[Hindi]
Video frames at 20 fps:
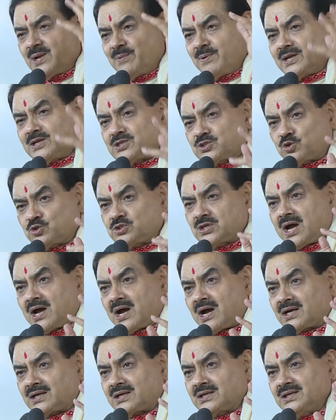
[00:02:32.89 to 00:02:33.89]
मैंने सोचा
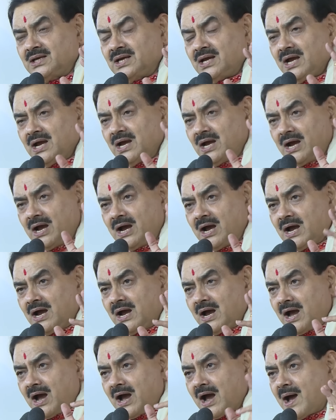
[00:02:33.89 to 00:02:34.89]
कि
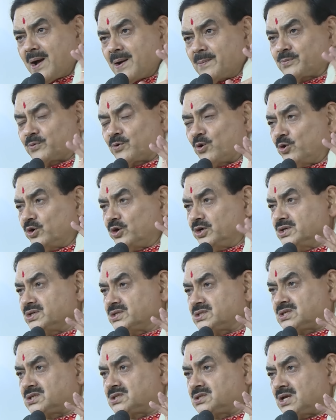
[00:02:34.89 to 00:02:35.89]
आपको
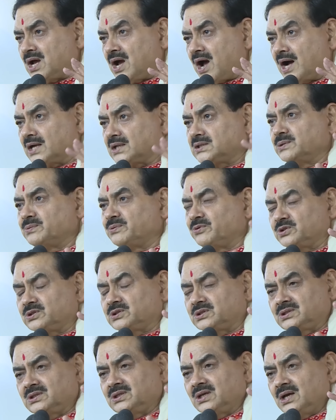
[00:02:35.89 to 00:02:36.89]
इस
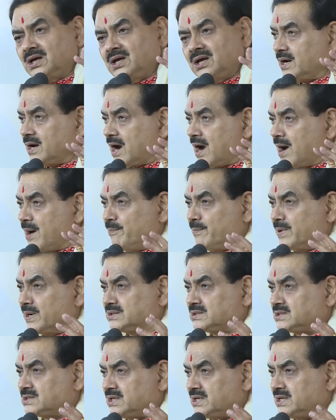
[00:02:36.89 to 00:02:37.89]
अद्भुत
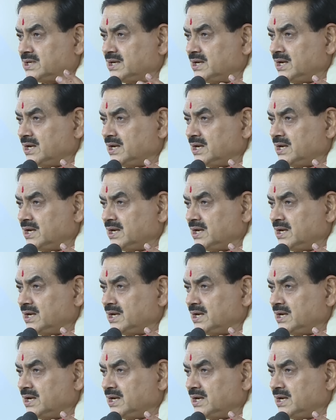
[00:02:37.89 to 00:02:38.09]
अमृत से